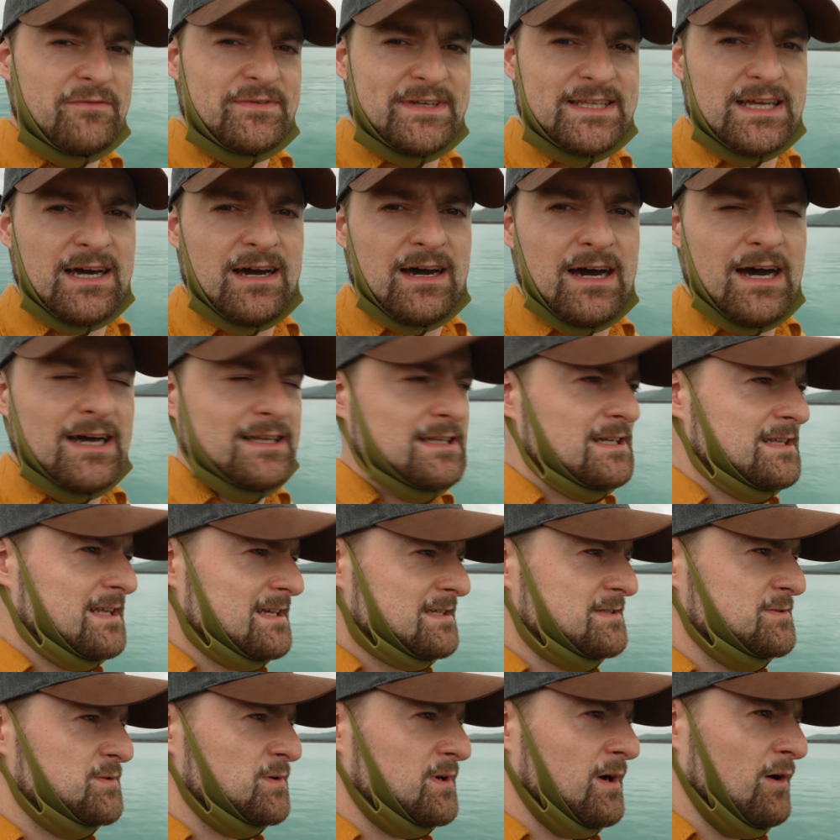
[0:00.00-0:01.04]
wieder
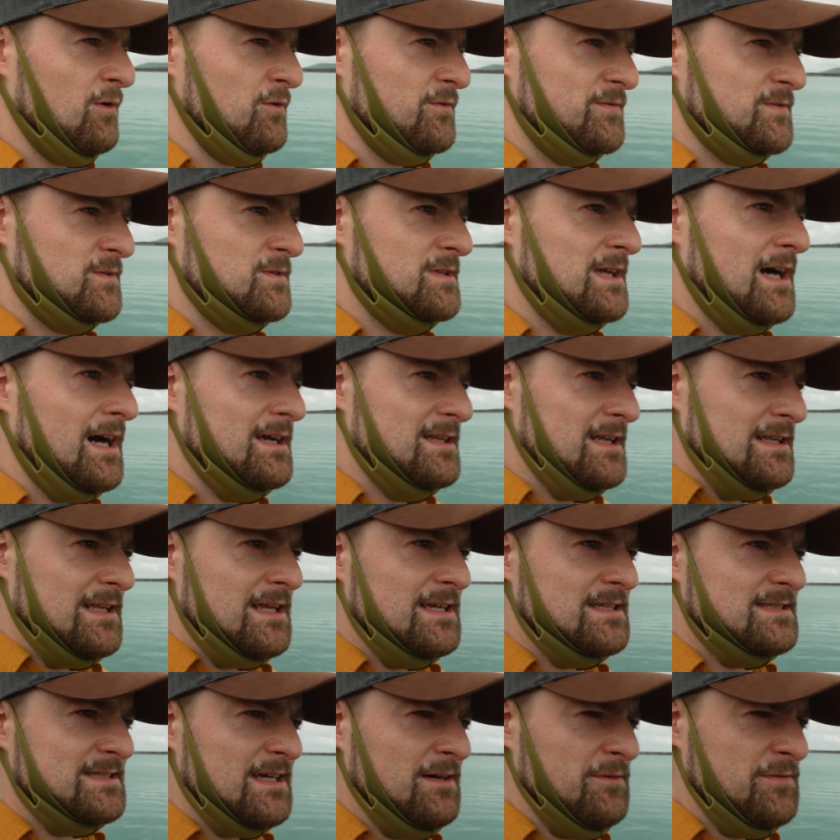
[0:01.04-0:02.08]
Ananas zu kaufen oder
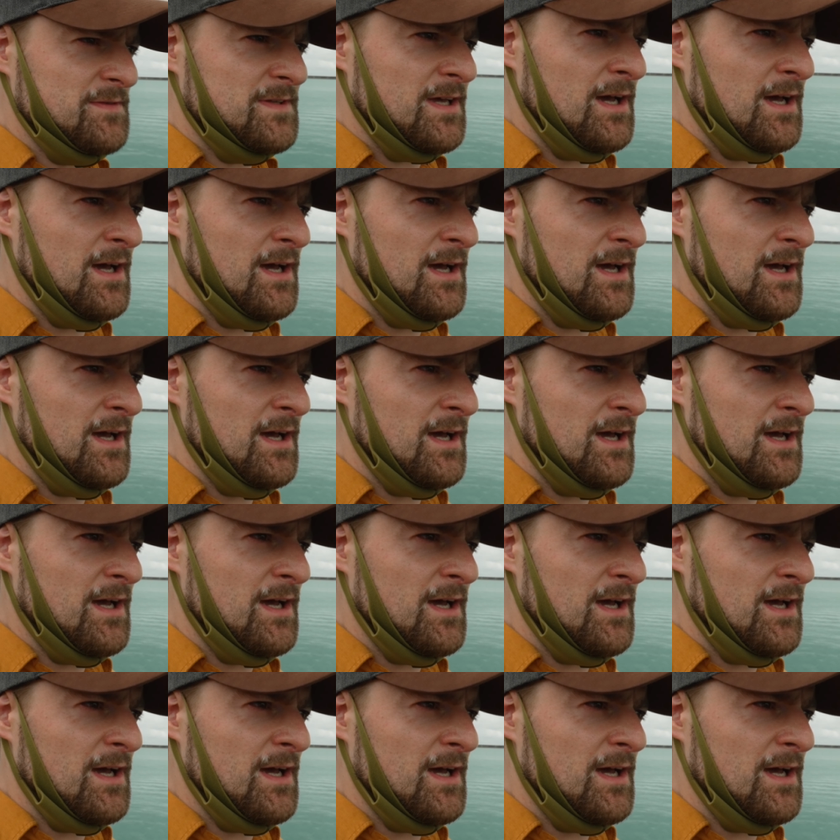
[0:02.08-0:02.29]
Ananassaft.